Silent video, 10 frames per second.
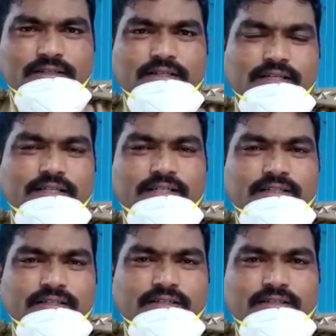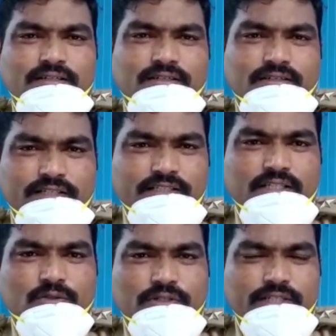డైలీ
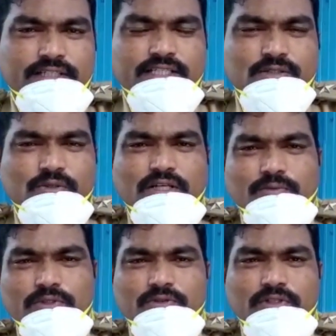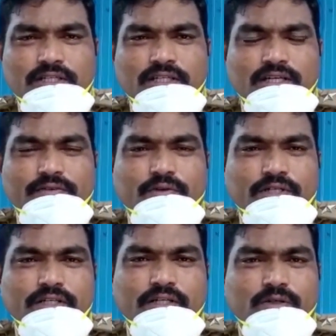డెత్లు డెత్ కేసులు కూడా నమోదవుతున్నాయి అవి
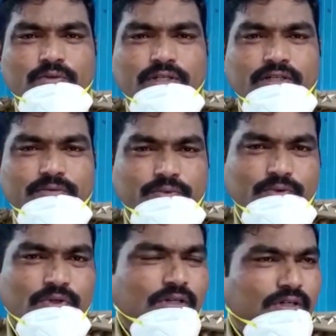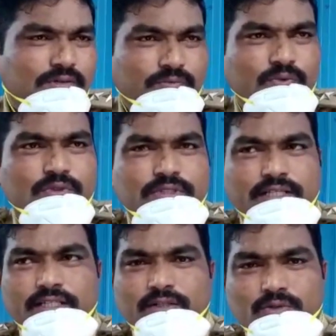ఒకటి రెండు పోయి ఇప్పుడు మూడు
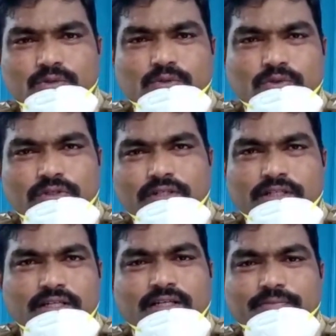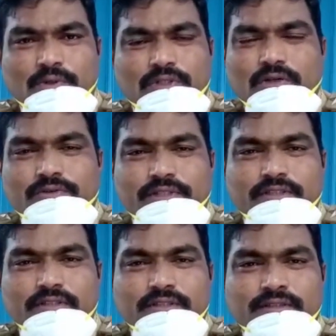స్థాయికి రోజుకు ఈ రకంగా పెరుగుతూ ఉంది
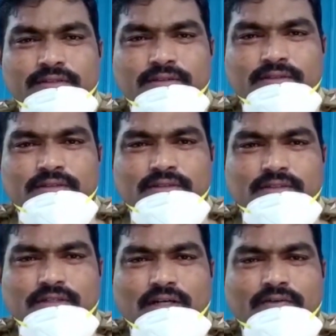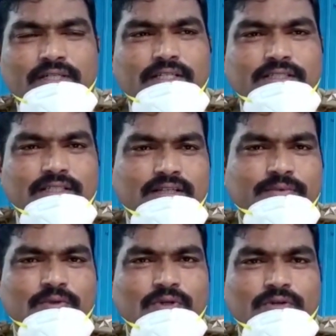కాబట్టి ఈ
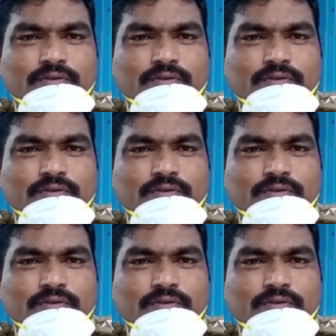సందర్భంలో